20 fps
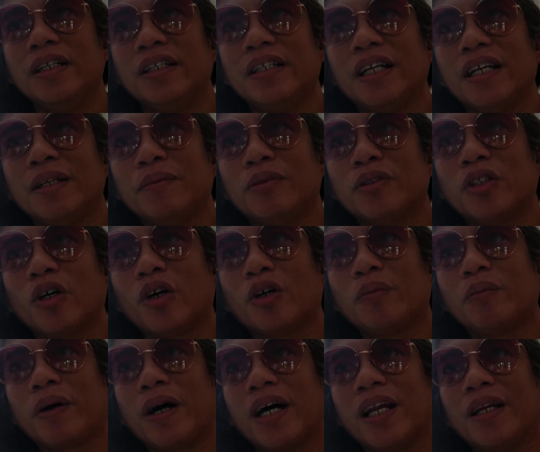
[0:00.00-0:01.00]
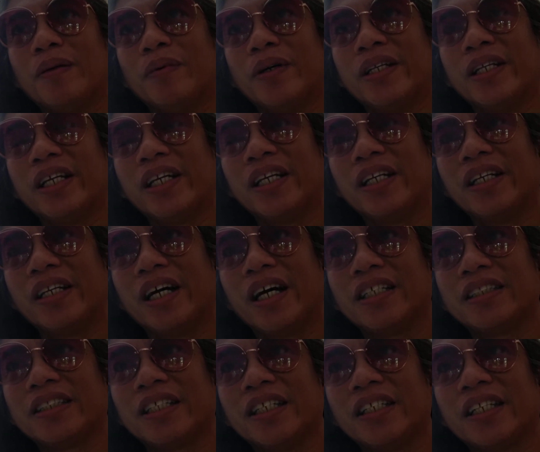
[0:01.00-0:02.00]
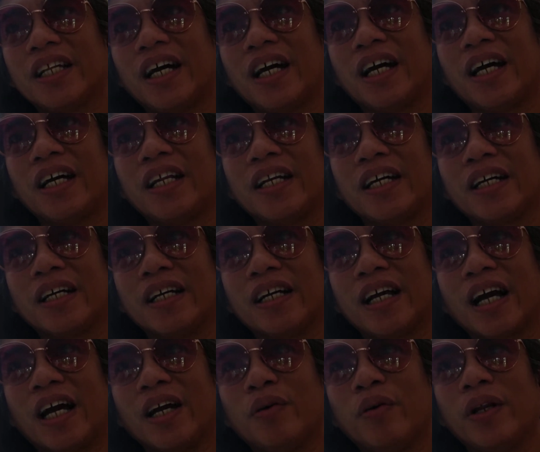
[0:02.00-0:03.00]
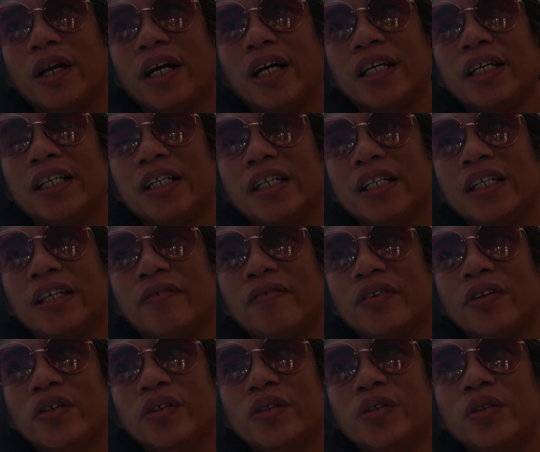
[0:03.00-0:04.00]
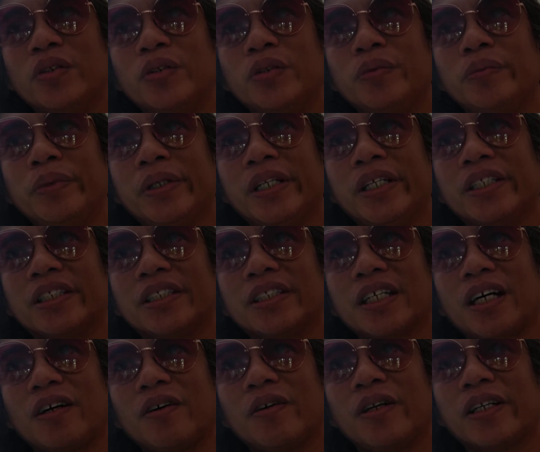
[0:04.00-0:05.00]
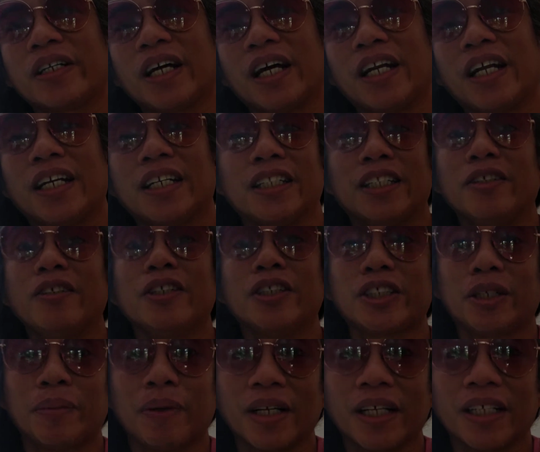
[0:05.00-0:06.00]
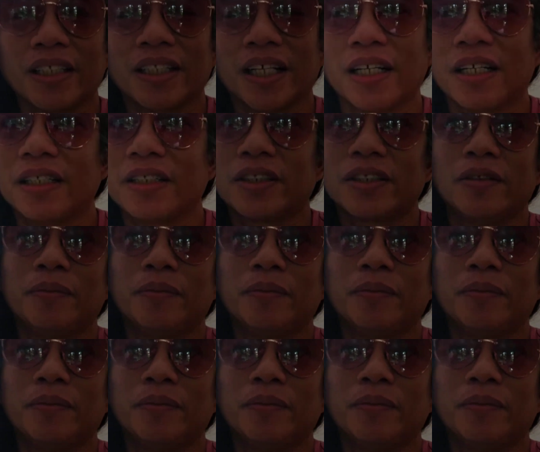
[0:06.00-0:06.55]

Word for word: nalimutan ko yung pangalan mo. And then, until na nagkaiwalay in a few minutes, saka ko lang naalala, hindi ko na siya makita.